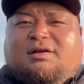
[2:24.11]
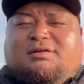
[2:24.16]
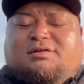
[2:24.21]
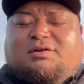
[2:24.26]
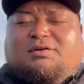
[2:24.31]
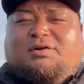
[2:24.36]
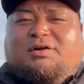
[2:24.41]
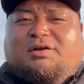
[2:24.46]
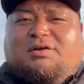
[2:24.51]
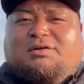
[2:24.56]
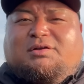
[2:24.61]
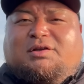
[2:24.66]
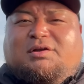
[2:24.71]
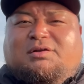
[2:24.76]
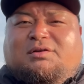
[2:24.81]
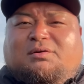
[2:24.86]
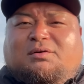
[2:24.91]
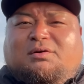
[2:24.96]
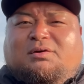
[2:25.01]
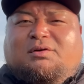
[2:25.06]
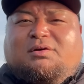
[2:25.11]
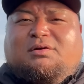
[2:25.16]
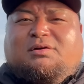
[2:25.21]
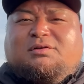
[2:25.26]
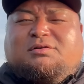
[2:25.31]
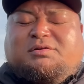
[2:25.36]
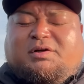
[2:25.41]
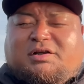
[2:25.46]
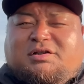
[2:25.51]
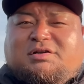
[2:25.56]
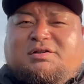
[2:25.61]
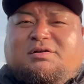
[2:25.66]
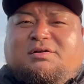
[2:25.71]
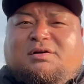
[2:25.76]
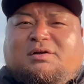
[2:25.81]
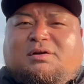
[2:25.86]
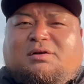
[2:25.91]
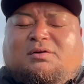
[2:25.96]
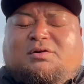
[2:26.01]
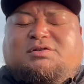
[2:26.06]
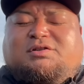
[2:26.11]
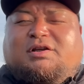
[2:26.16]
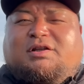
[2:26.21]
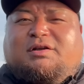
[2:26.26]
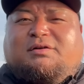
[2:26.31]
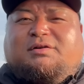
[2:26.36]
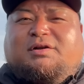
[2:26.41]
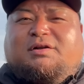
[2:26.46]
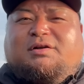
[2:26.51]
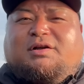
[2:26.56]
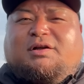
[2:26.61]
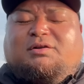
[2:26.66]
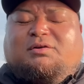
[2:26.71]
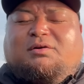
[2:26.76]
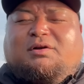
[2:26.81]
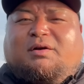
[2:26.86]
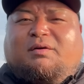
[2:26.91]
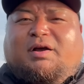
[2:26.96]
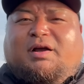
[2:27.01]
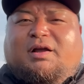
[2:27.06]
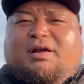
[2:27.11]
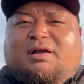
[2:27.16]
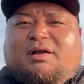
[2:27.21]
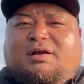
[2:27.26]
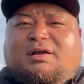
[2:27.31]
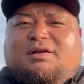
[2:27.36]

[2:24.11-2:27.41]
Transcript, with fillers: その理由っていうのを詳しく教えてくれるかどうかは